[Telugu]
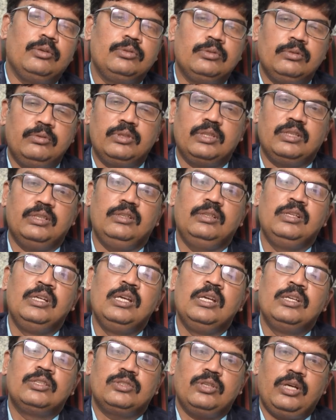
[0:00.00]
అవుతూ ఉంటుంది
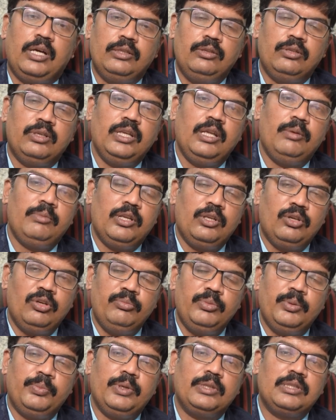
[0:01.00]
సో అందుకనే మన
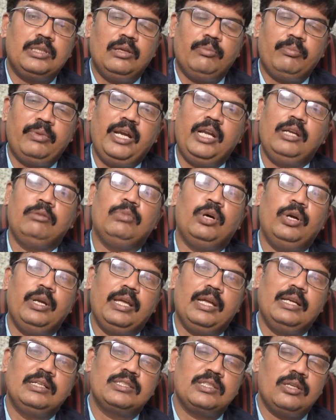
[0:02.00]
హోమియోపతిలో మైండ్
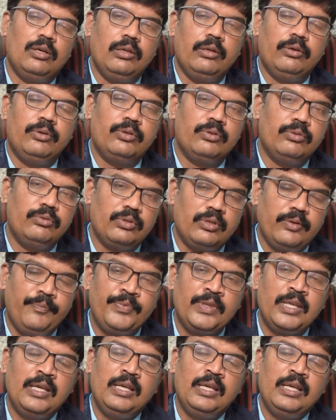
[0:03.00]
బాడీ అండ్ సోల్ అంటూ ఉంటాం